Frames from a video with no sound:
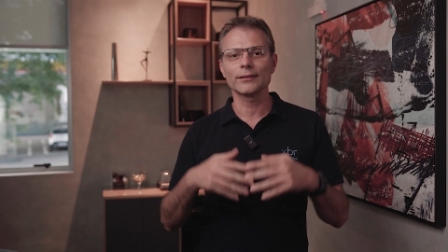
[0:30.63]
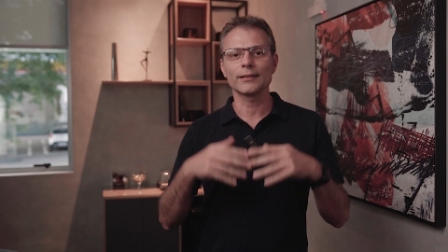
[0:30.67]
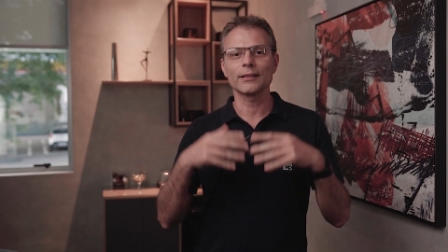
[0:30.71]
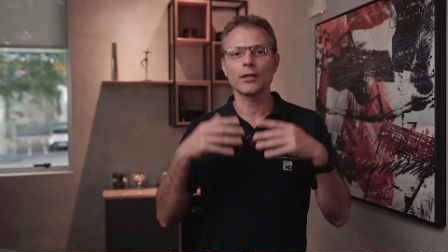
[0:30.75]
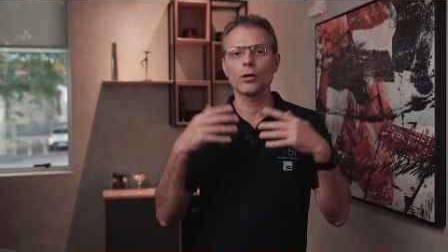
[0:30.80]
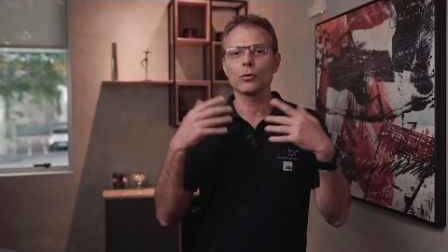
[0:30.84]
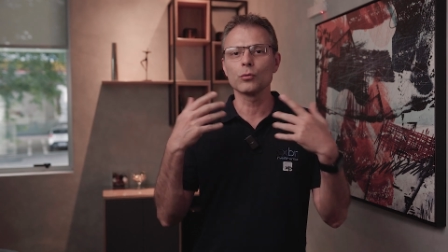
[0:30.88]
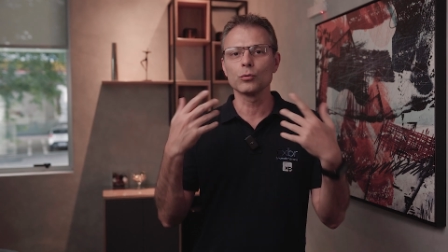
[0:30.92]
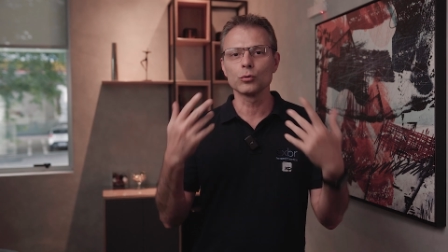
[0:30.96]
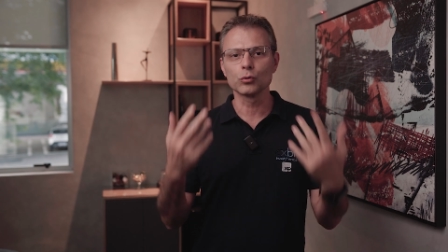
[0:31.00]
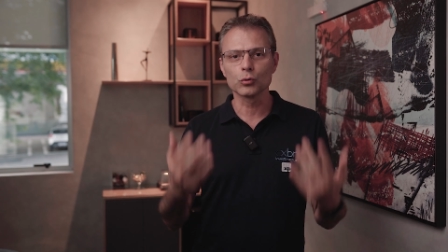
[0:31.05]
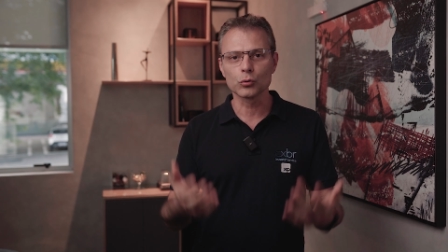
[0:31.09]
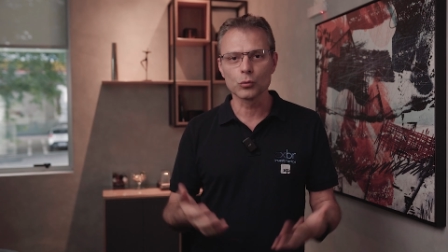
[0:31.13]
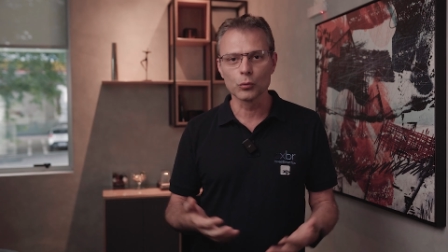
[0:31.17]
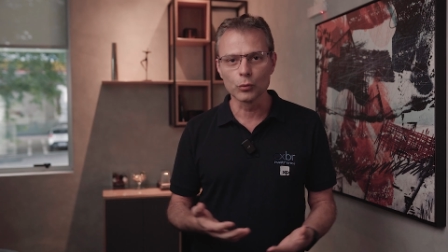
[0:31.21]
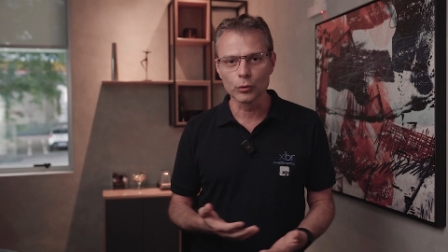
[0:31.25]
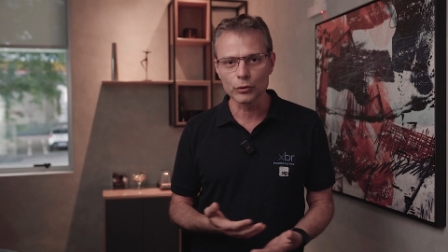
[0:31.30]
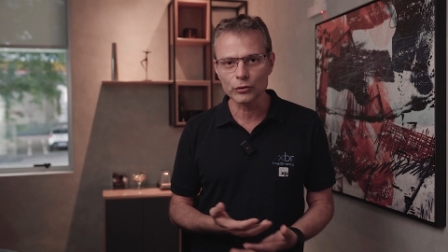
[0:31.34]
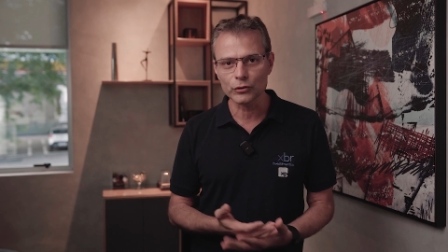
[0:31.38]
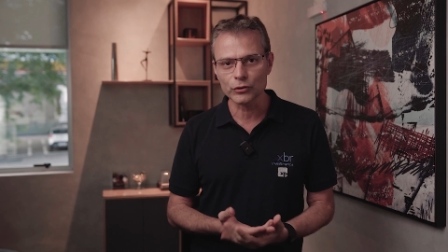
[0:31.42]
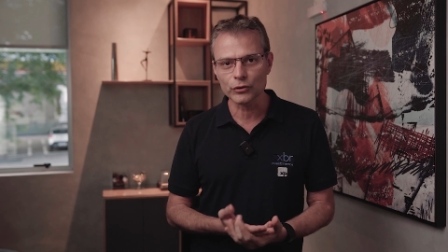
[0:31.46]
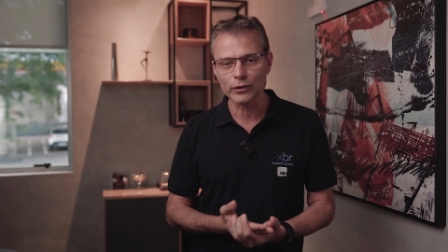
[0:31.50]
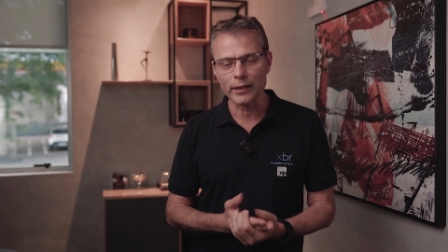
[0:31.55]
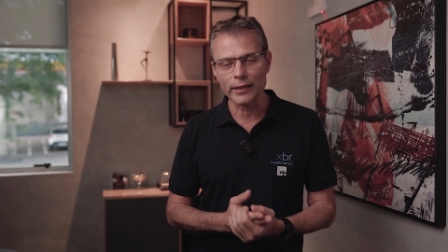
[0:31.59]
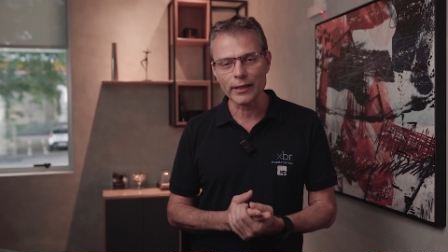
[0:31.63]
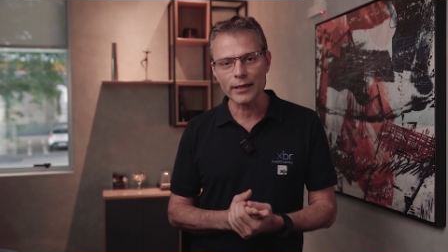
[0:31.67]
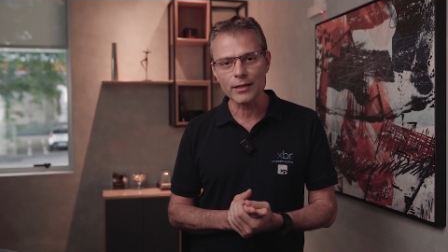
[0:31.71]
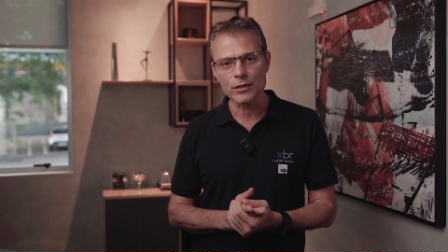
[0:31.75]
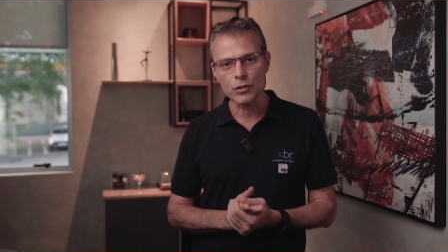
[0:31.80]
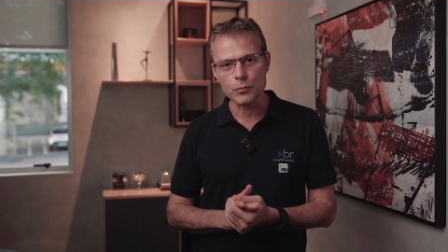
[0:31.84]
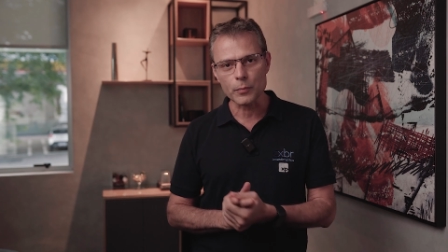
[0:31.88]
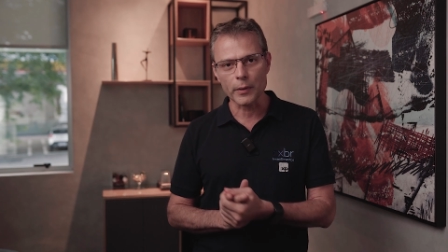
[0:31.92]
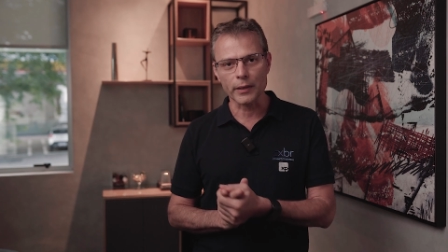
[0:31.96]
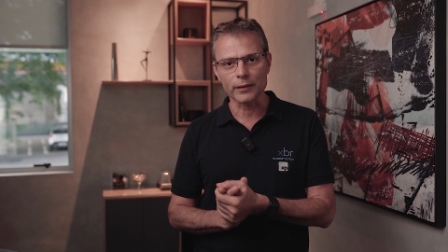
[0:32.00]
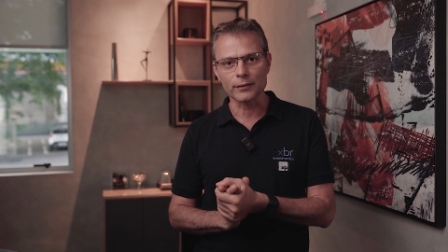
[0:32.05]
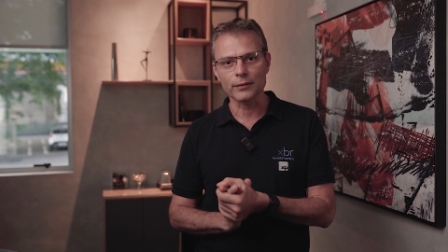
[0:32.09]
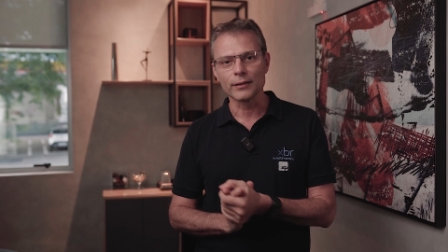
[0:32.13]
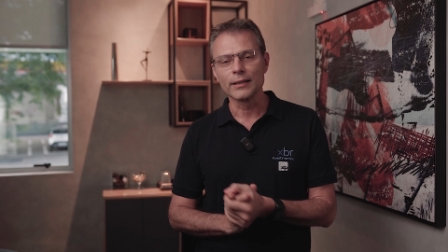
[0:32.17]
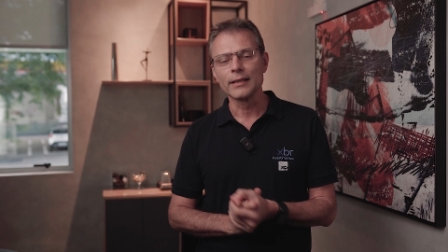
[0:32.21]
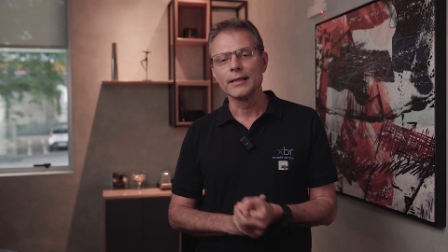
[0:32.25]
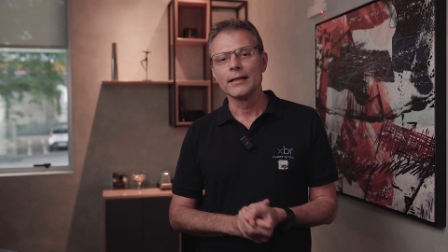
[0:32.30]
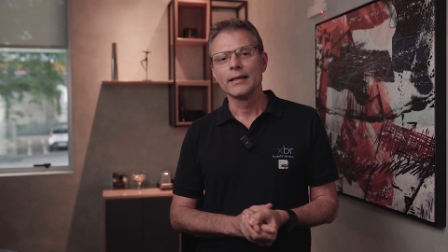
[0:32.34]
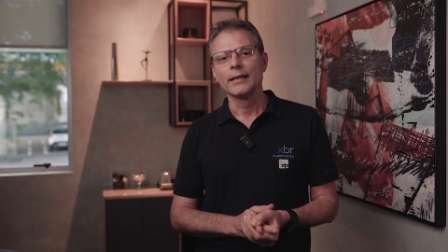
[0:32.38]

já dei alguns cursos aí a respeito